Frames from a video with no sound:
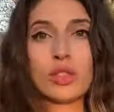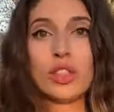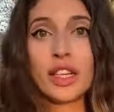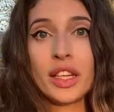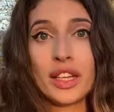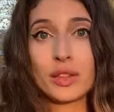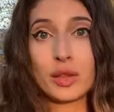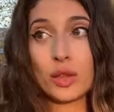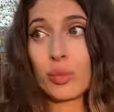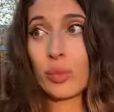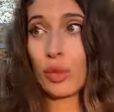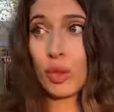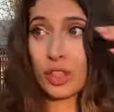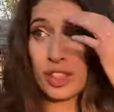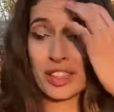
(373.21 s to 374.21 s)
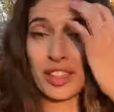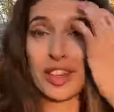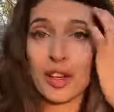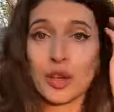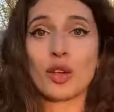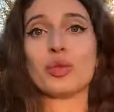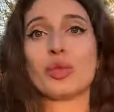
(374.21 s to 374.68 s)
Нет, он просто,
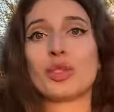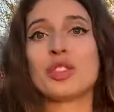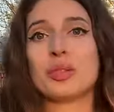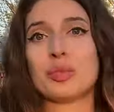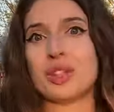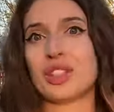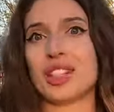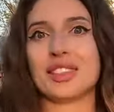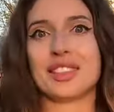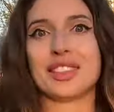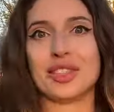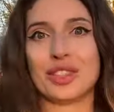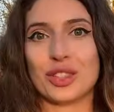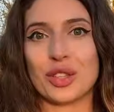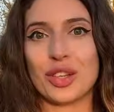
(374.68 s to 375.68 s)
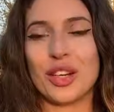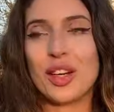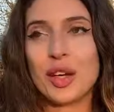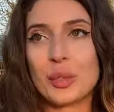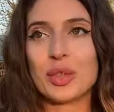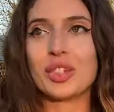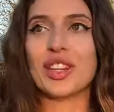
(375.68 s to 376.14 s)
он просто пытался еще.
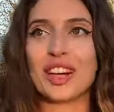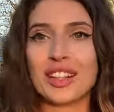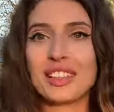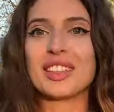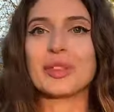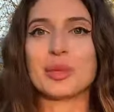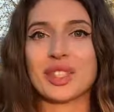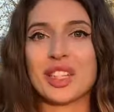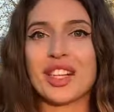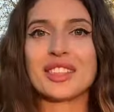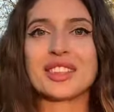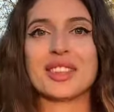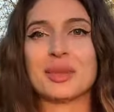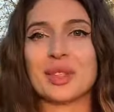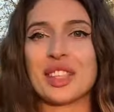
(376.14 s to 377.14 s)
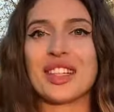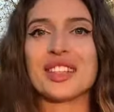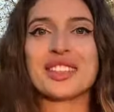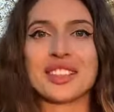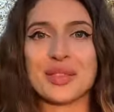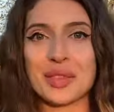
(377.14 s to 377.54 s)
Пытался и пытался и пытался и